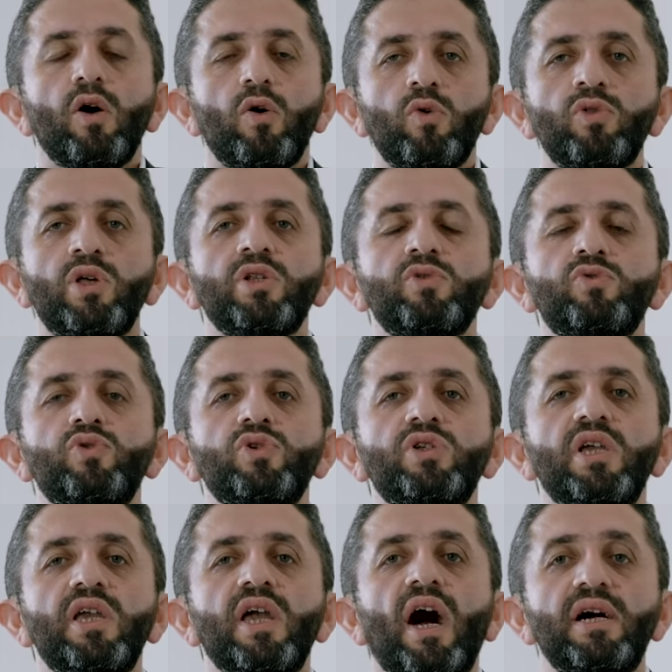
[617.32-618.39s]
Onların
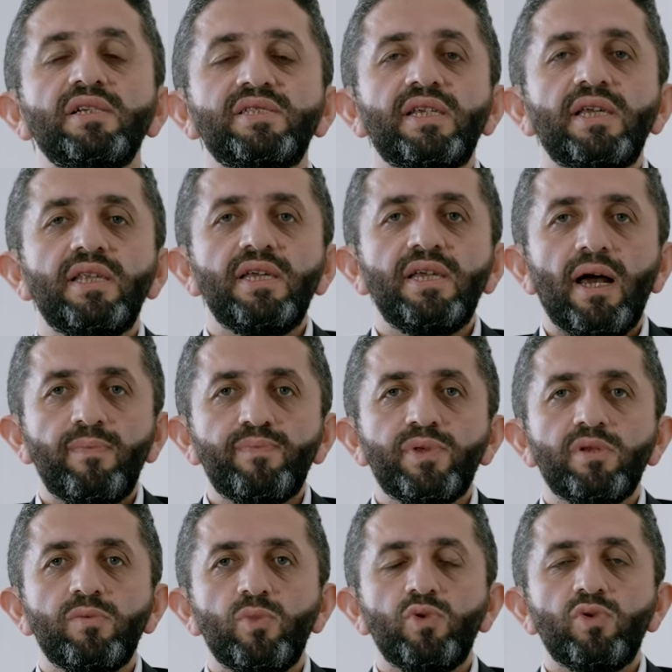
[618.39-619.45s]
Türkiye'ye askeri
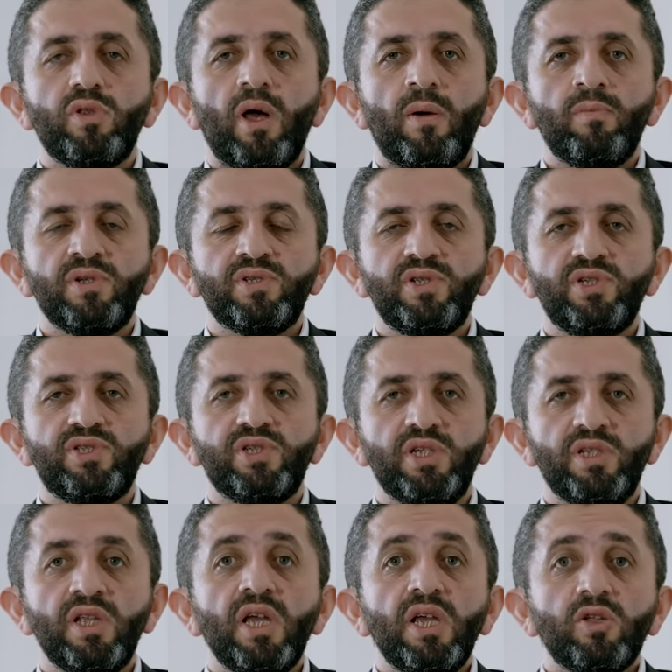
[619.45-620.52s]
yaptırım uygulanması
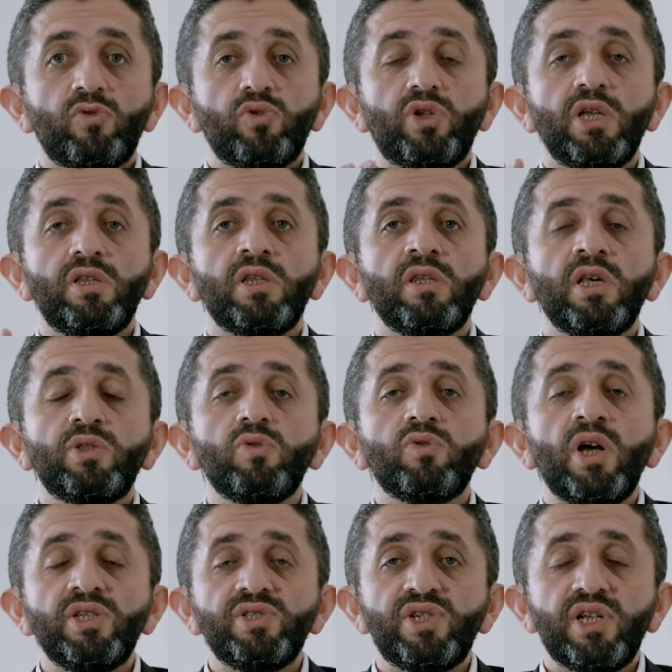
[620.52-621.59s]
için, Türkiye'nin
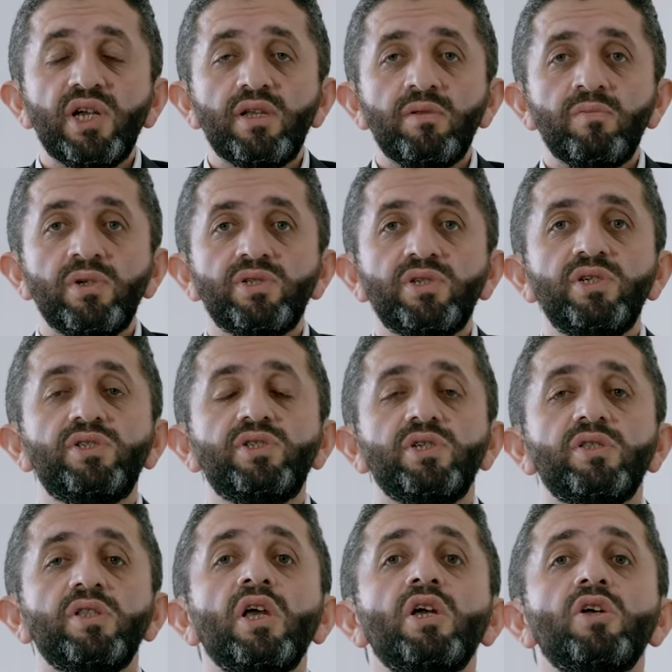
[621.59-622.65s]
NATO'dan çıkarılması
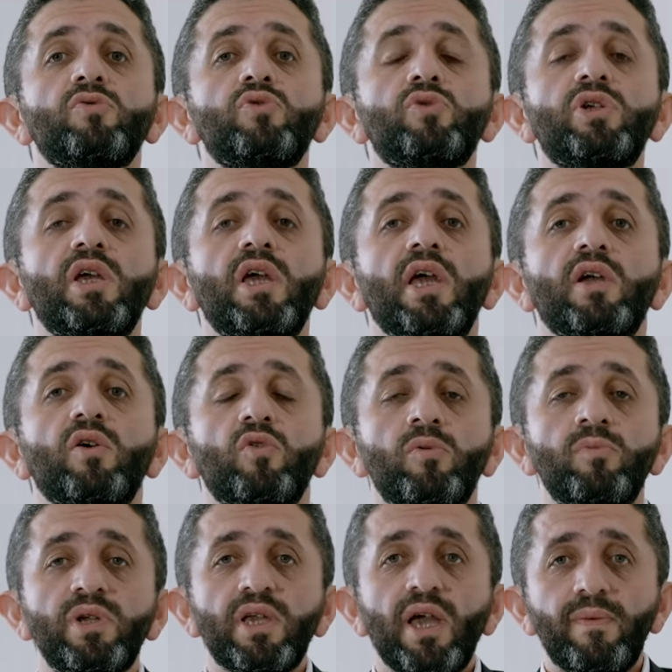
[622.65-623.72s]
için, Türkiye'ye
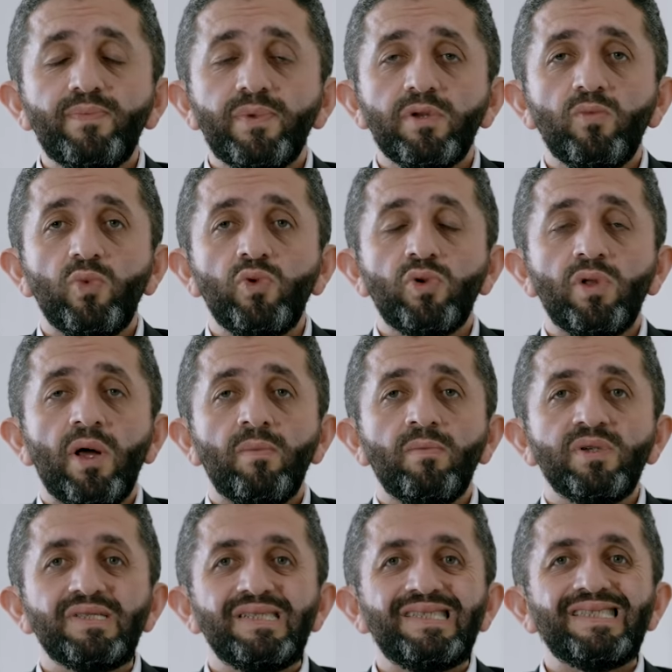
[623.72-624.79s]
ekonomik yaptırım
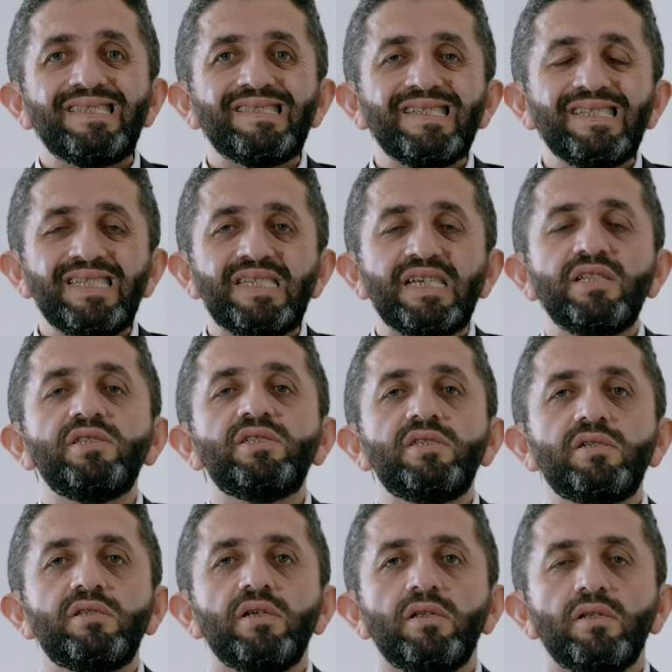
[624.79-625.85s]
uygulanması için nasıl
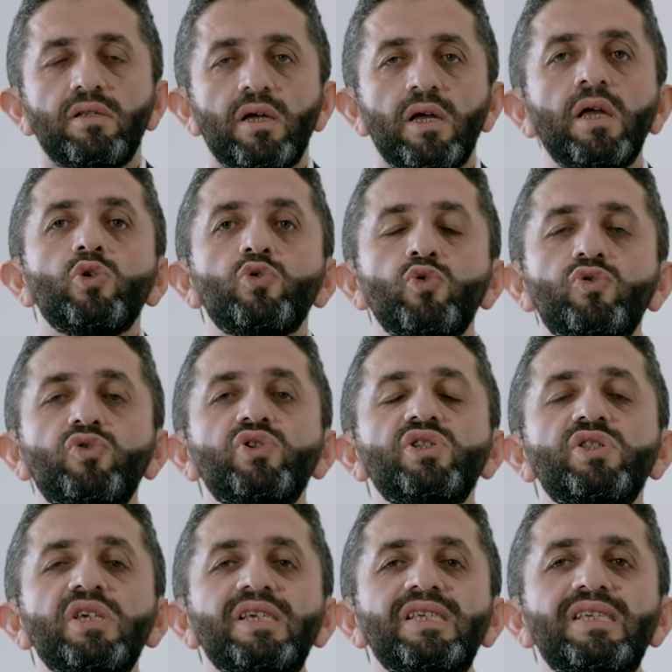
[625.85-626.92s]
çalıştıklarını, yurt
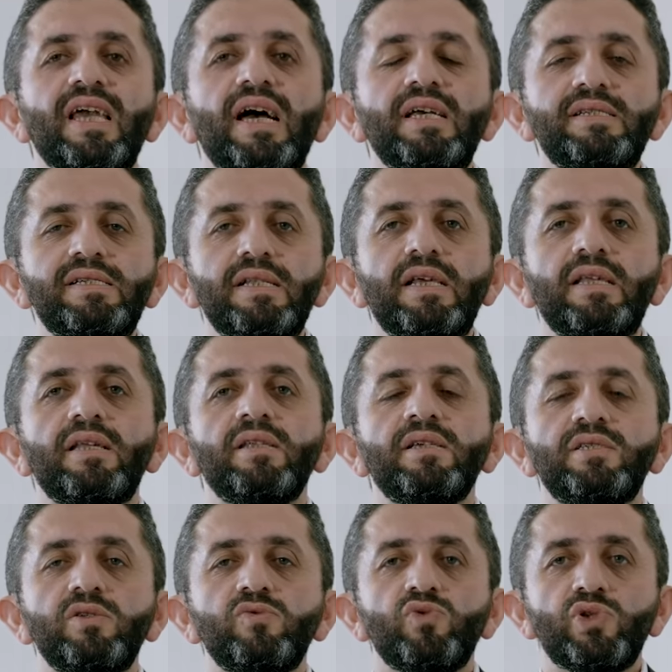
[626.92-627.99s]
dışındaki siyasilere
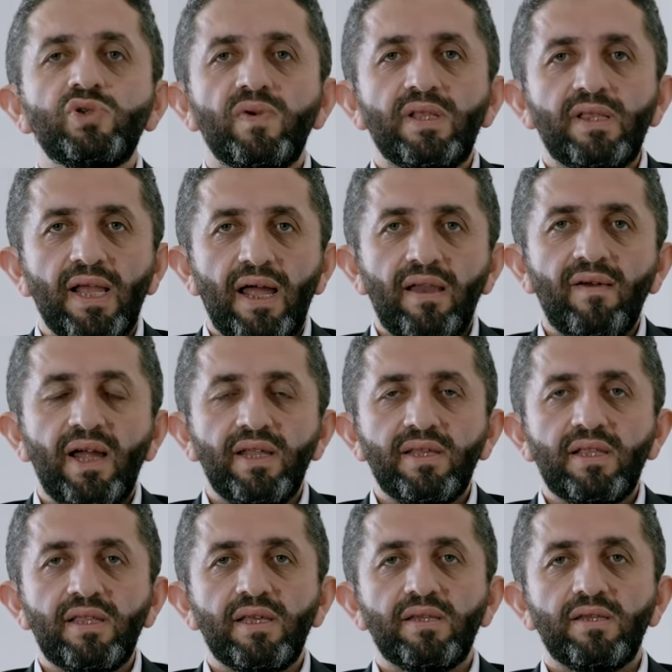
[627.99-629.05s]
nasıl rüşvetler
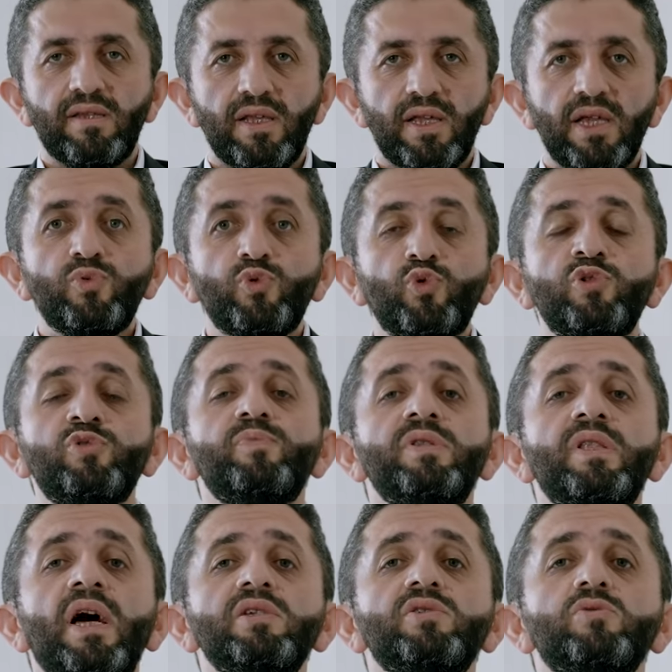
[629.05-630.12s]
verdiklerini, yüz
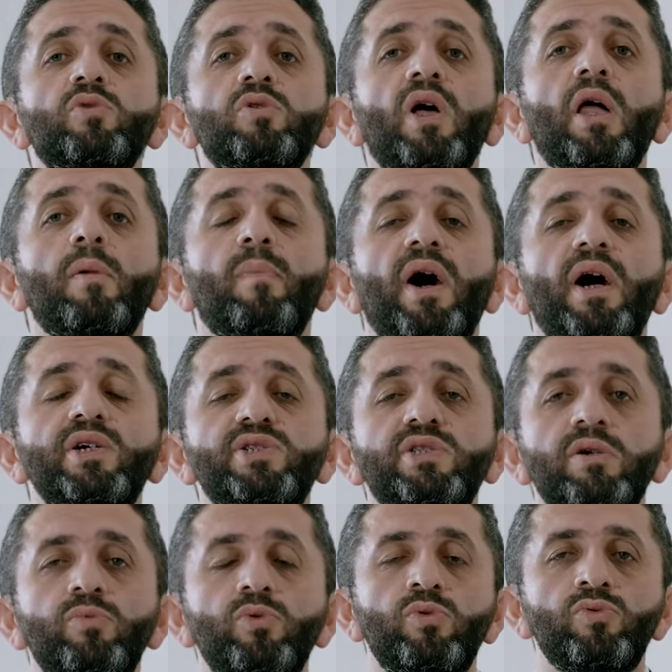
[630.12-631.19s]
binlerce dolar
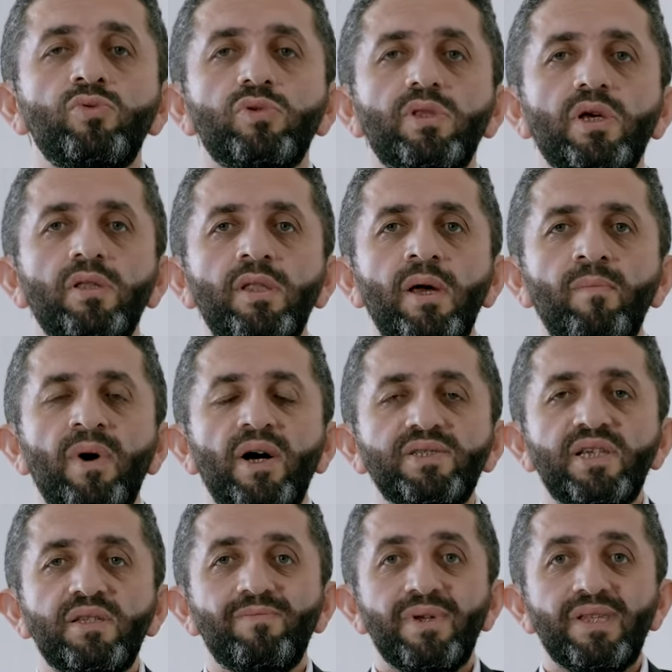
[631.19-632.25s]
bağışta bulunduklarından
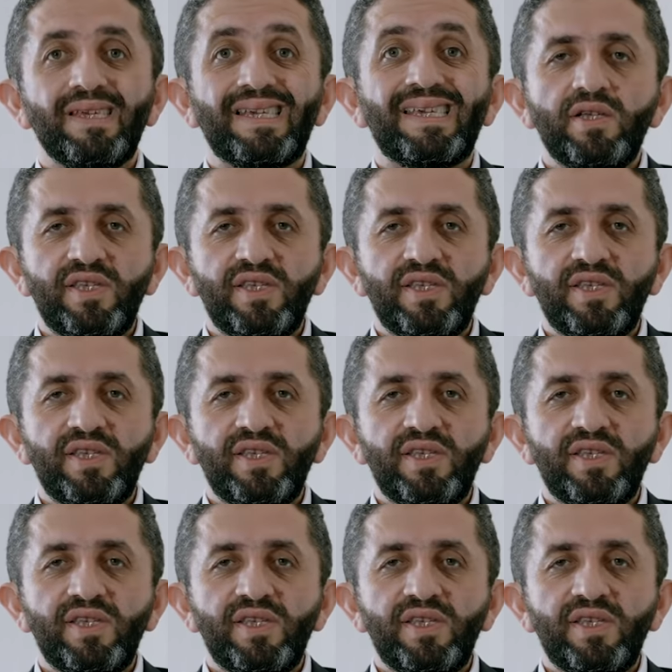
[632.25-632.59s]
bahsetmedik.